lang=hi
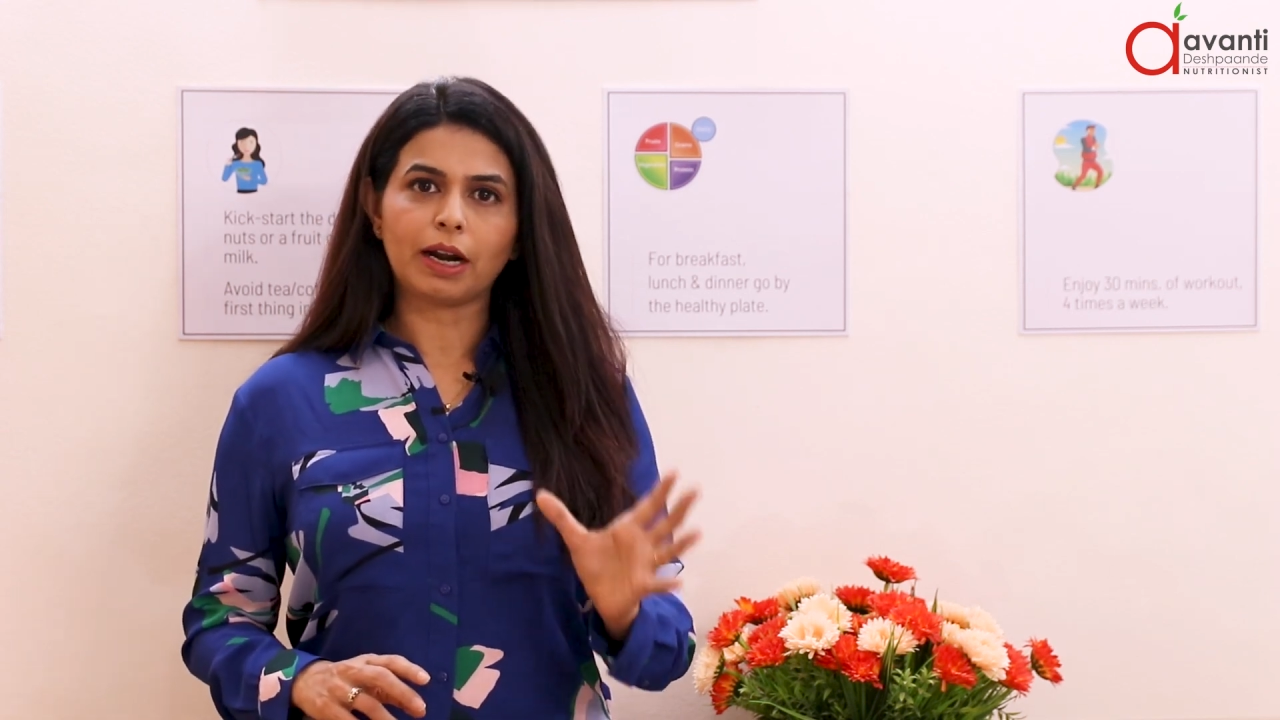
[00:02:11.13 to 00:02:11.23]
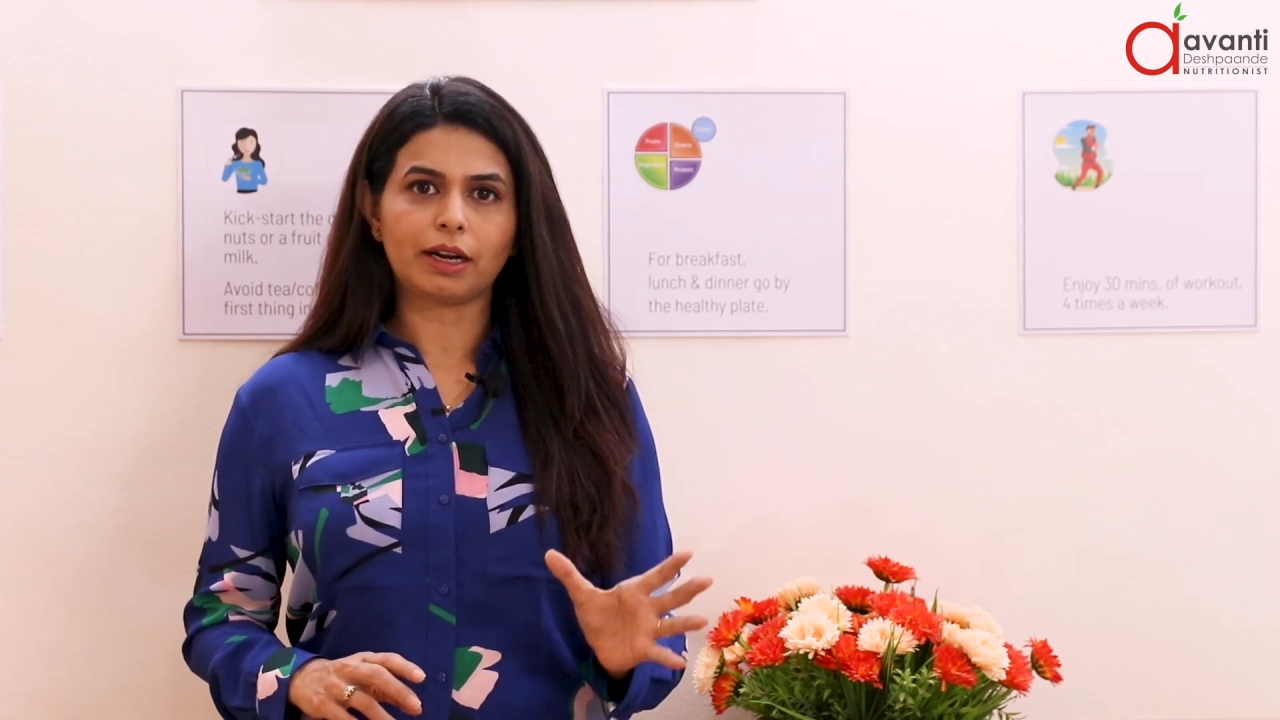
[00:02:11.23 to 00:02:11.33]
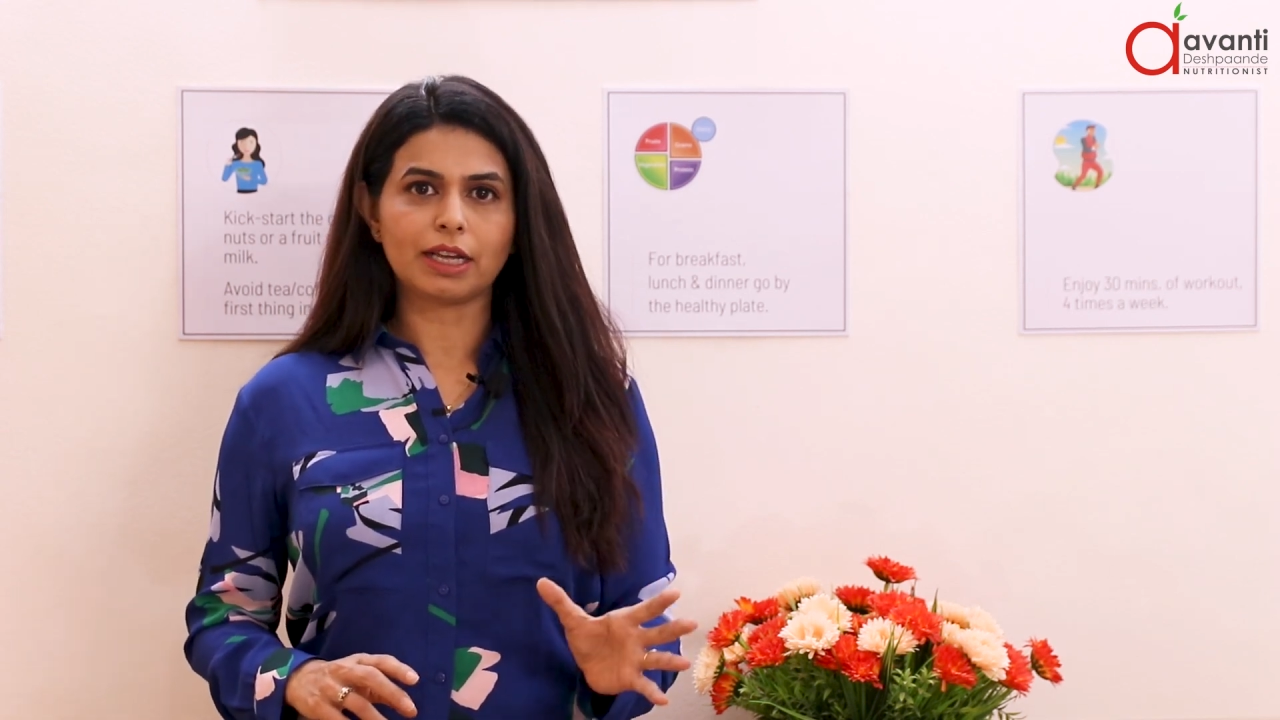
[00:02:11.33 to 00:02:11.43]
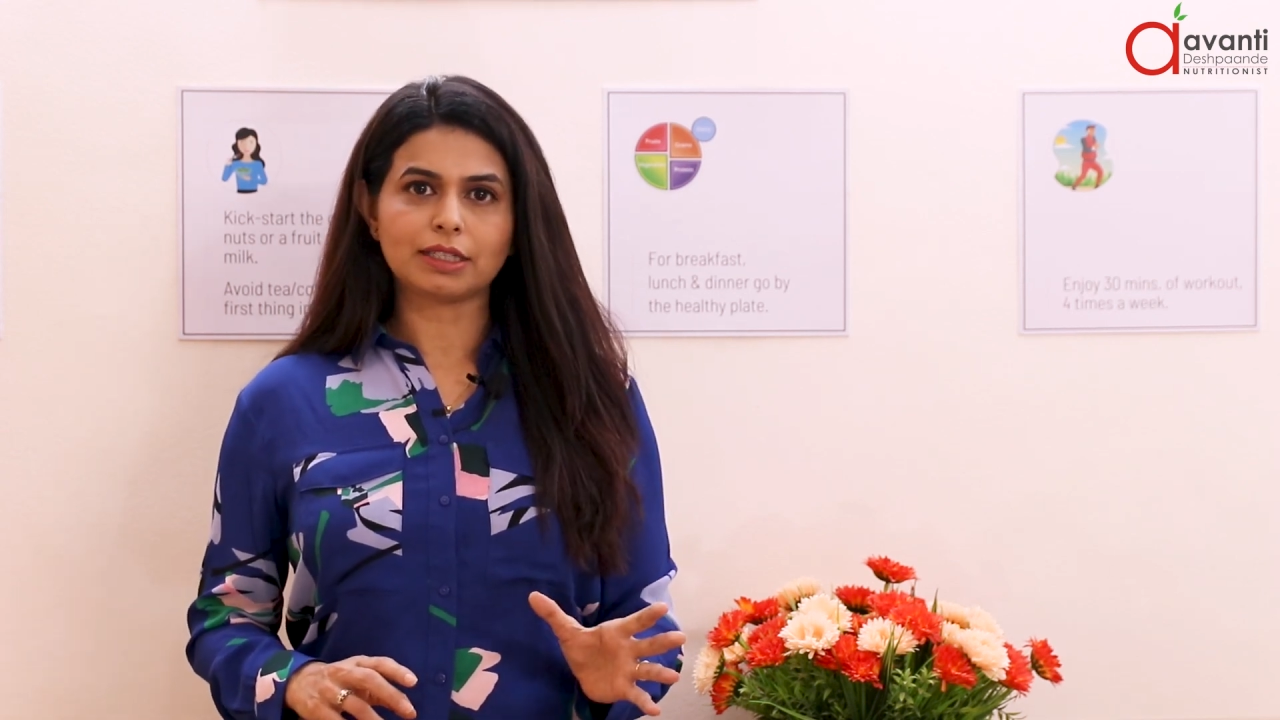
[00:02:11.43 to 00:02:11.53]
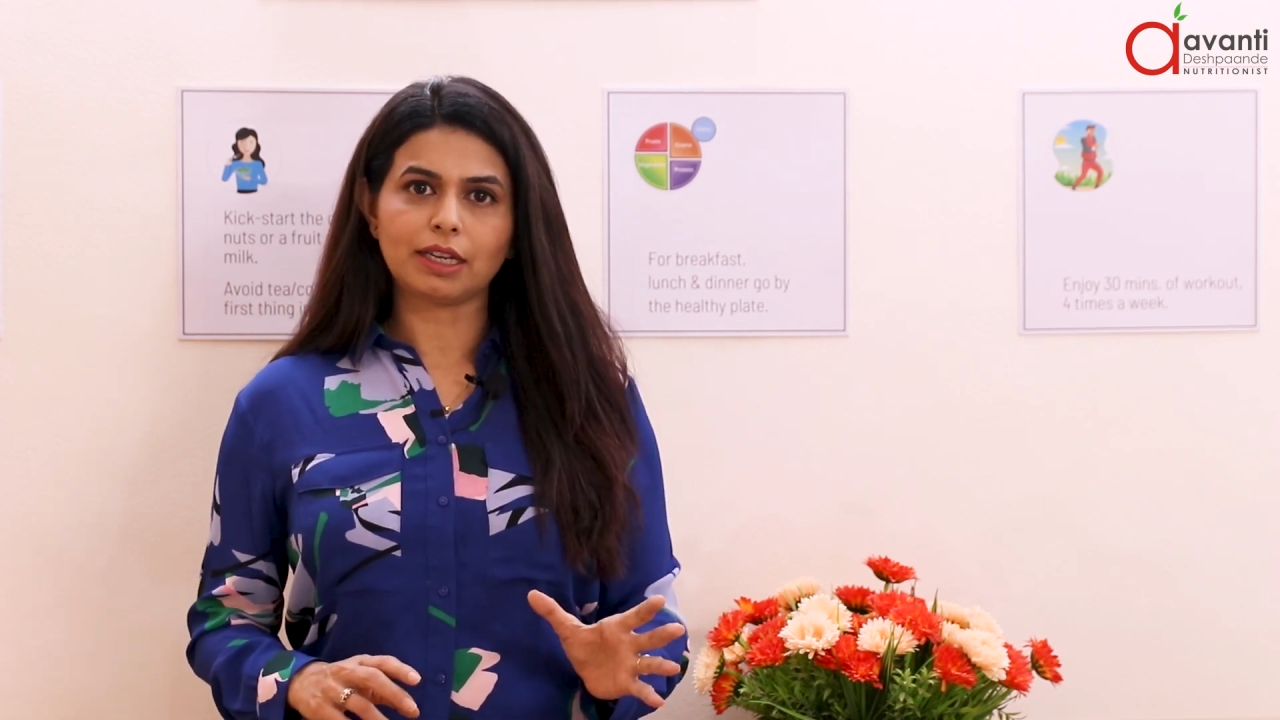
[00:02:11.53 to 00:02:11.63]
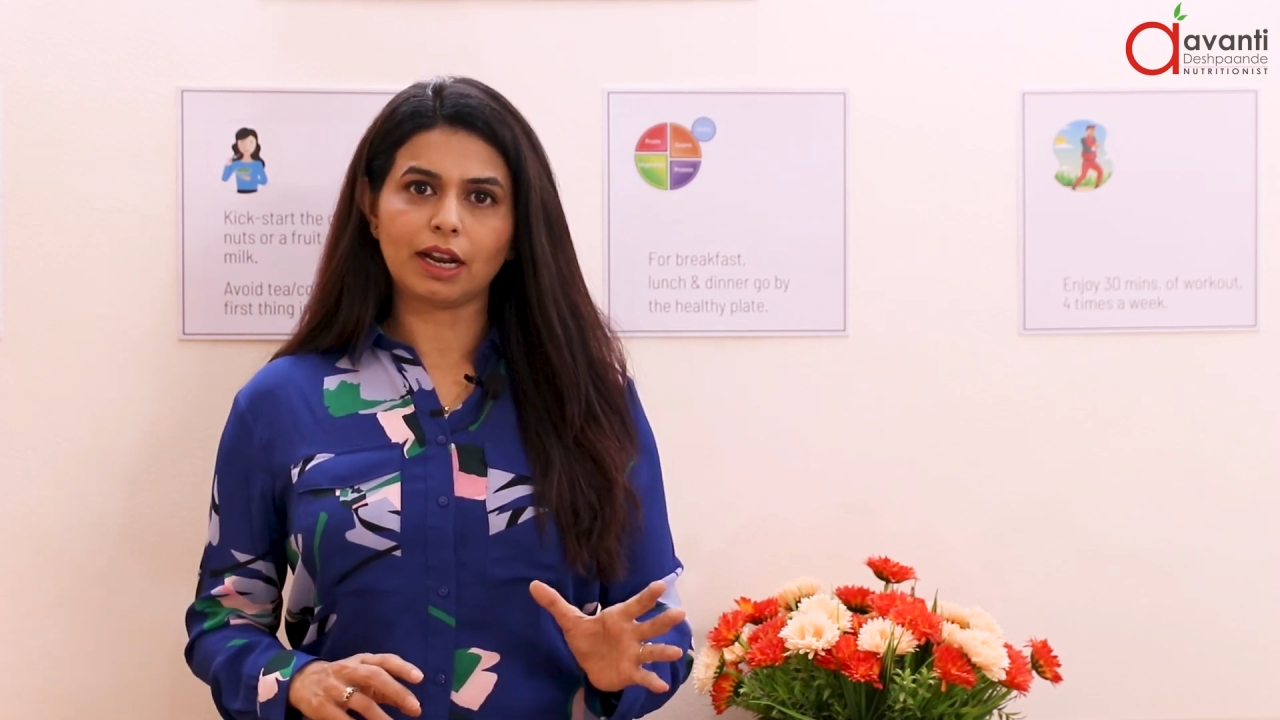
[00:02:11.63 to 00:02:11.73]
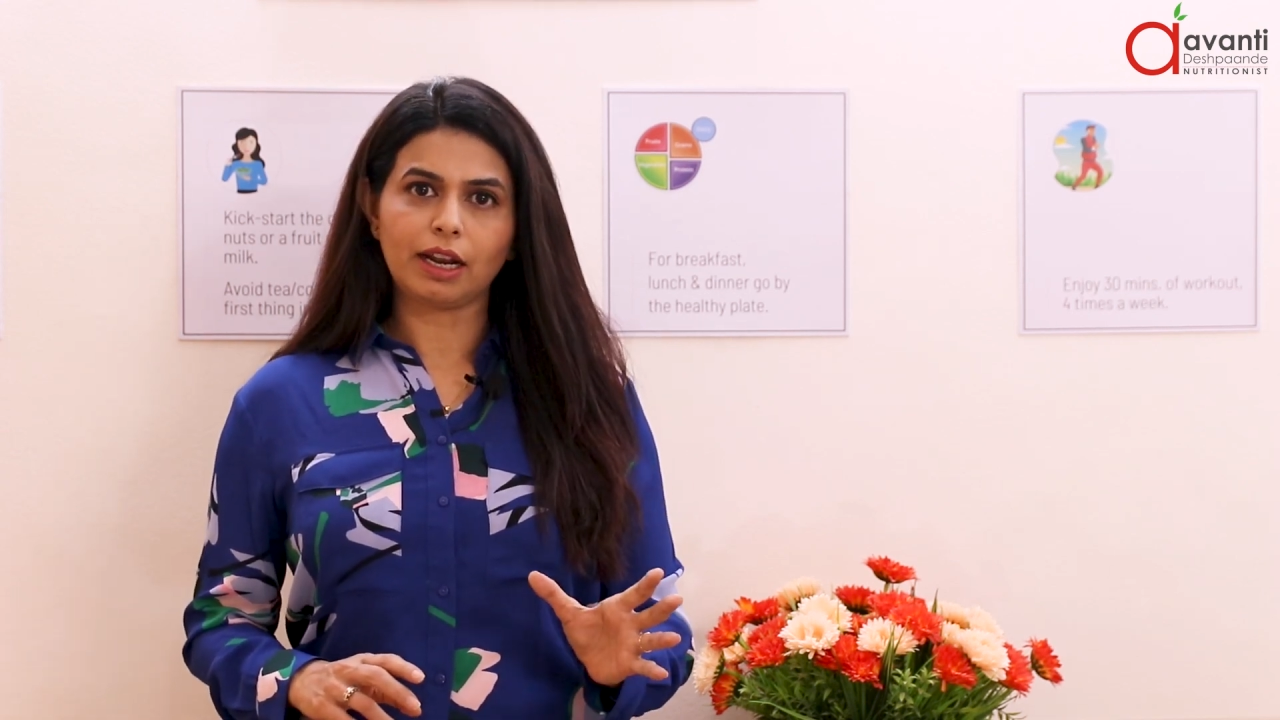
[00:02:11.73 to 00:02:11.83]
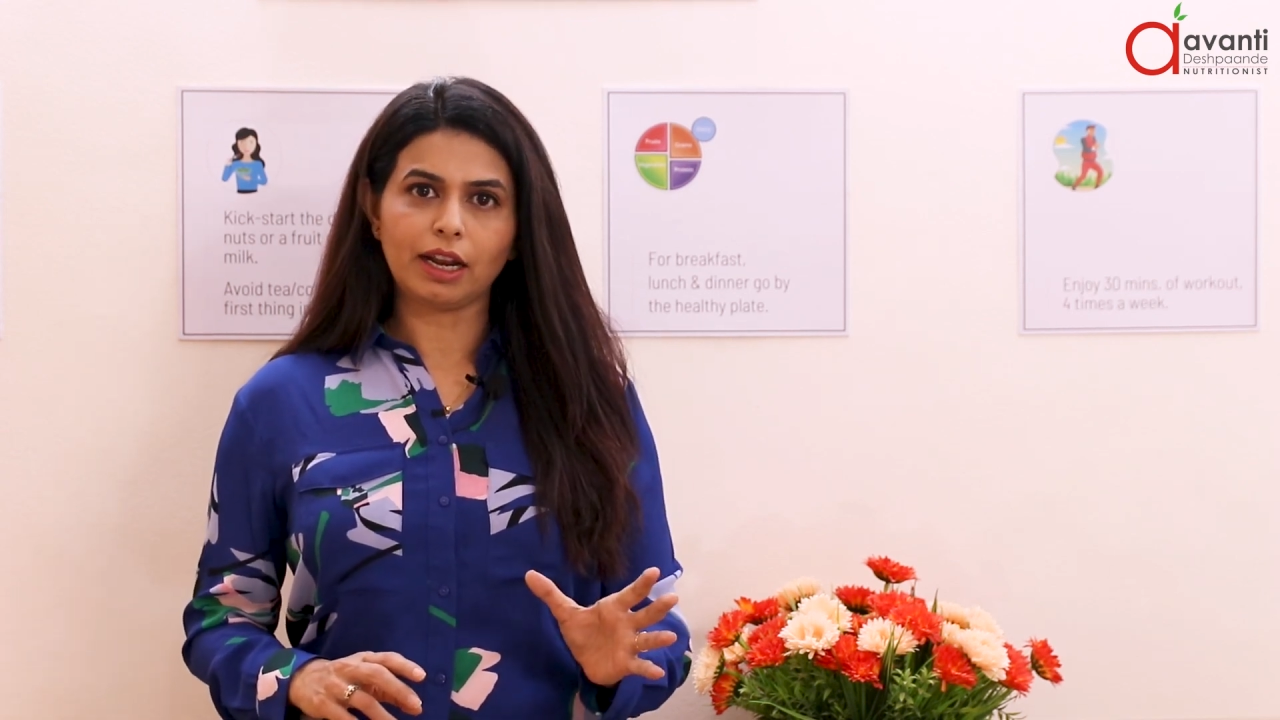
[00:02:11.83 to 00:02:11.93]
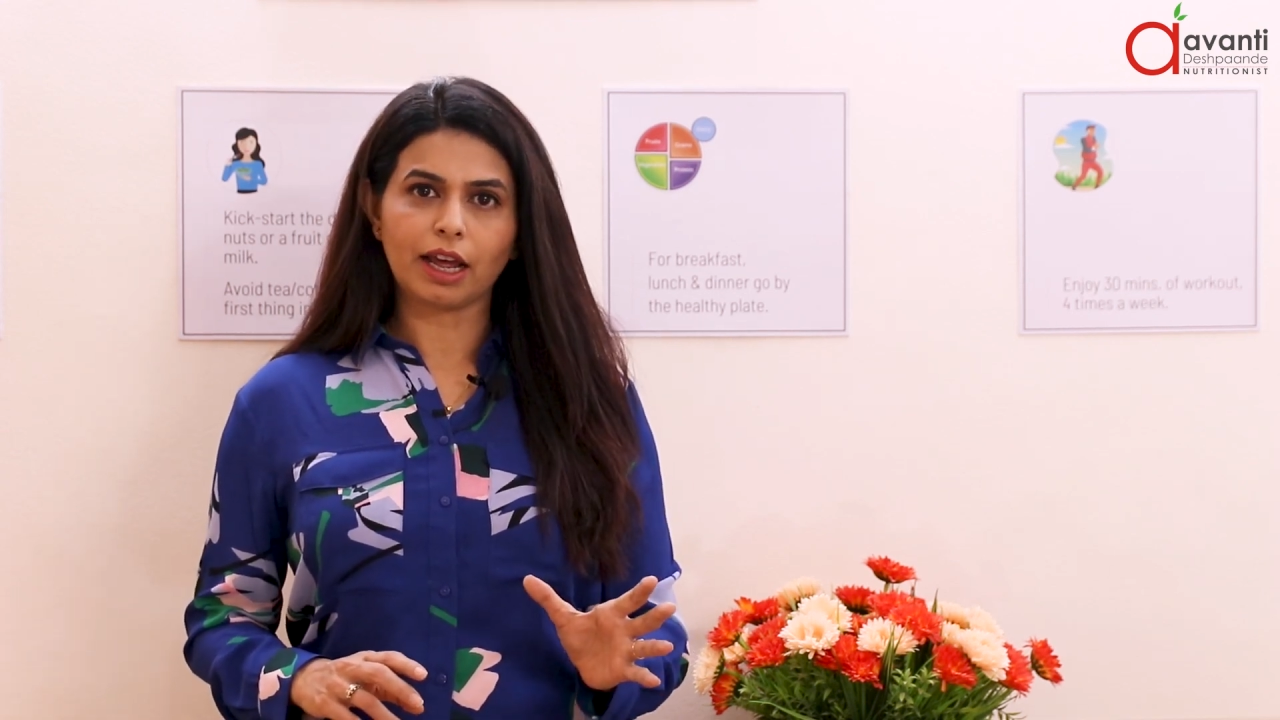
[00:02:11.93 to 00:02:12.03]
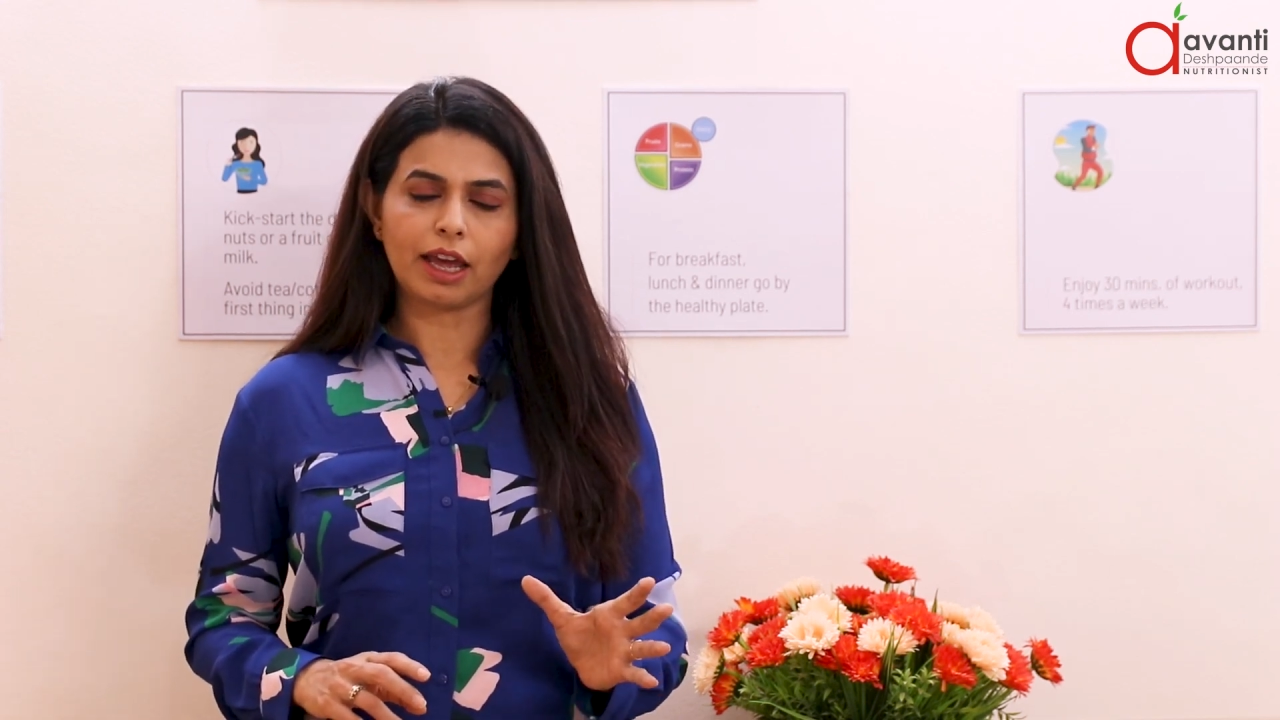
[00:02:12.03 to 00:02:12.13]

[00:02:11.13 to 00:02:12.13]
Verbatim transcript: ब्लड टेस्ट लेना